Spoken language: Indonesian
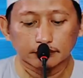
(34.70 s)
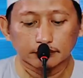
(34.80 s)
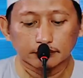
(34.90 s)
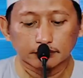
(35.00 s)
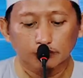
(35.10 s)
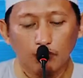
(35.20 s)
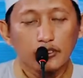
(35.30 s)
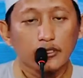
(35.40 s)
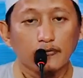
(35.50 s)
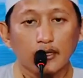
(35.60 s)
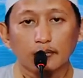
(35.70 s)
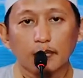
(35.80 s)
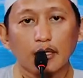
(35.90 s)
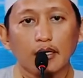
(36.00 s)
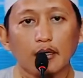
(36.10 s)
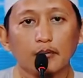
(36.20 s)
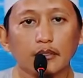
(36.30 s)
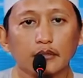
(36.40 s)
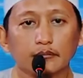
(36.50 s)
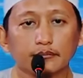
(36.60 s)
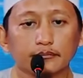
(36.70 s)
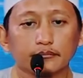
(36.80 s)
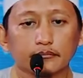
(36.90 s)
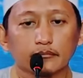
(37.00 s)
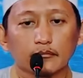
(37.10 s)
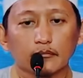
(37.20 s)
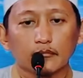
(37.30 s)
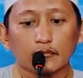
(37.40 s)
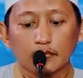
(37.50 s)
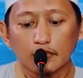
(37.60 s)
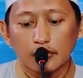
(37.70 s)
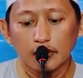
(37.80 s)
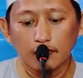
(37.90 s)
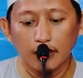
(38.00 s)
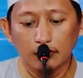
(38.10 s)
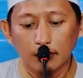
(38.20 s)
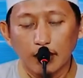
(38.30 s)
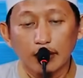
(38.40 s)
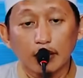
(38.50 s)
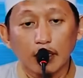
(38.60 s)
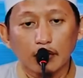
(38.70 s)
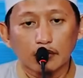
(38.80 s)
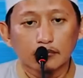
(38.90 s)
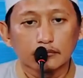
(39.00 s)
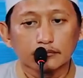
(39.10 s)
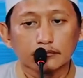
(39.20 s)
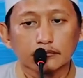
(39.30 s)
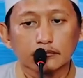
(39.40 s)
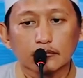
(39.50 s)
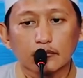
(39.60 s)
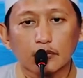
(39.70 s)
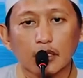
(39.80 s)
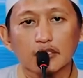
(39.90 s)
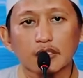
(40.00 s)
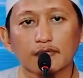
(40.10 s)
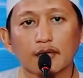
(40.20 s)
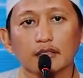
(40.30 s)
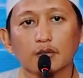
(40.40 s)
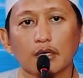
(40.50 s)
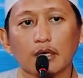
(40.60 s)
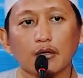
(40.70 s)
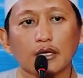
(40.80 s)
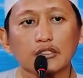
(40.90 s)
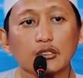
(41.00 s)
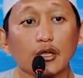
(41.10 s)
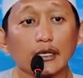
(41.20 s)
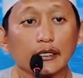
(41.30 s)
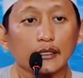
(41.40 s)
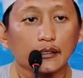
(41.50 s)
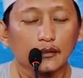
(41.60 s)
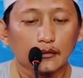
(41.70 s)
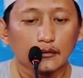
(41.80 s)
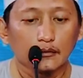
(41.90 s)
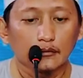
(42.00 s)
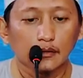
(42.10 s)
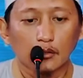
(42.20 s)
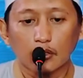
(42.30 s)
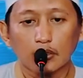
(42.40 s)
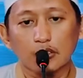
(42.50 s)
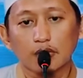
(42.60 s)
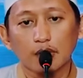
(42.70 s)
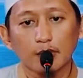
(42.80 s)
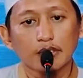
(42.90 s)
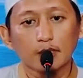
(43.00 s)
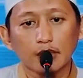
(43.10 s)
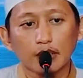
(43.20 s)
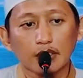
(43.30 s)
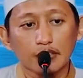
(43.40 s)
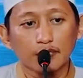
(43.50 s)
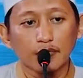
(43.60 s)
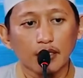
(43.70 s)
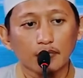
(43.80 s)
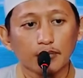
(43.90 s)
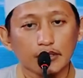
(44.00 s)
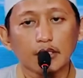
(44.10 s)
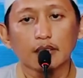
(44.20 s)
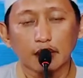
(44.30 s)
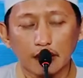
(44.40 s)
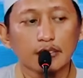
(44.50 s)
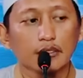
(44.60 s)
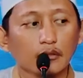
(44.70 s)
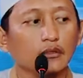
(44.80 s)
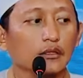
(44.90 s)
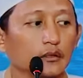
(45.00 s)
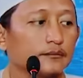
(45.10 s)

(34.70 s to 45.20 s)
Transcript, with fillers: Yang kedua syafaat para nabi, syafaat malaikat, dan syafaat orang-orang soleh. Orang-orang soleh bisa memberikan syafaat bisa dengan izin Allah.